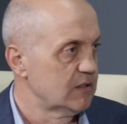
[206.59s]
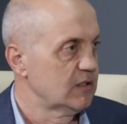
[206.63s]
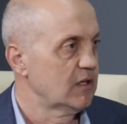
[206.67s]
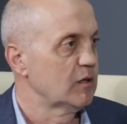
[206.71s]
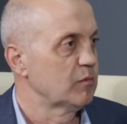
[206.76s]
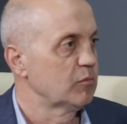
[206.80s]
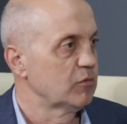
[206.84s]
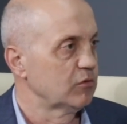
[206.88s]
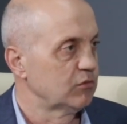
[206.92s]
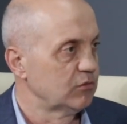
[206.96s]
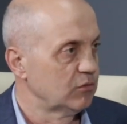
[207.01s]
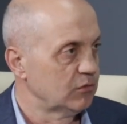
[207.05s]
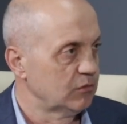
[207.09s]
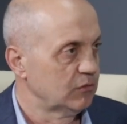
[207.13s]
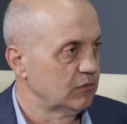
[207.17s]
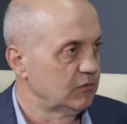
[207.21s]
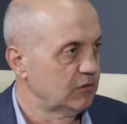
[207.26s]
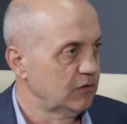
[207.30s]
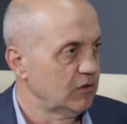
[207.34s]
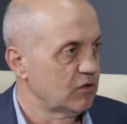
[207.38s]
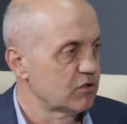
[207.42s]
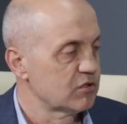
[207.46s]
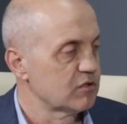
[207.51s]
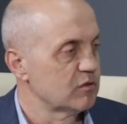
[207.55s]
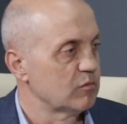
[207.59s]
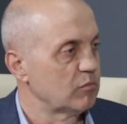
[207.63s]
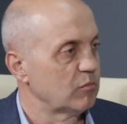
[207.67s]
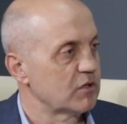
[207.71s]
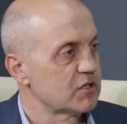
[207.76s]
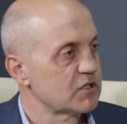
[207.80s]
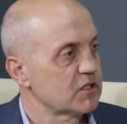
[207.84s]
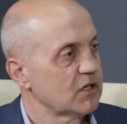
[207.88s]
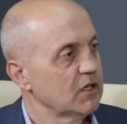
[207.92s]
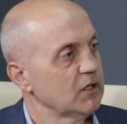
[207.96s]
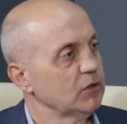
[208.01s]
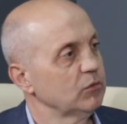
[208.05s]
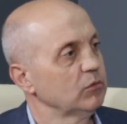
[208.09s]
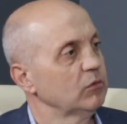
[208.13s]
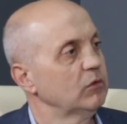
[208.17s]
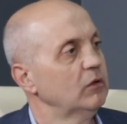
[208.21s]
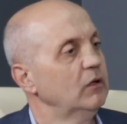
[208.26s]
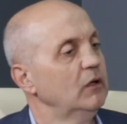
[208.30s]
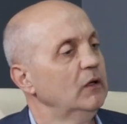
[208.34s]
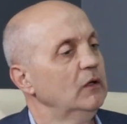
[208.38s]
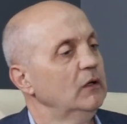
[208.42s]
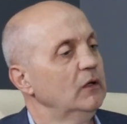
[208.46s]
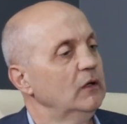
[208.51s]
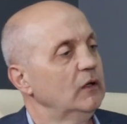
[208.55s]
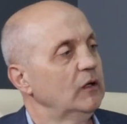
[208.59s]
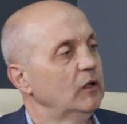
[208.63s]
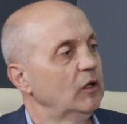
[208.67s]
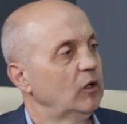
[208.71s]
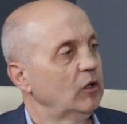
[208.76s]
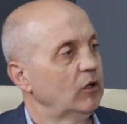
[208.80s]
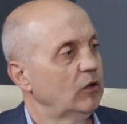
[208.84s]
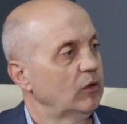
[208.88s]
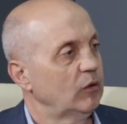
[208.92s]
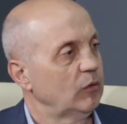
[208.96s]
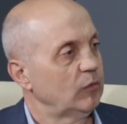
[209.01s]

я имею в виду нынешнему Башкану, э,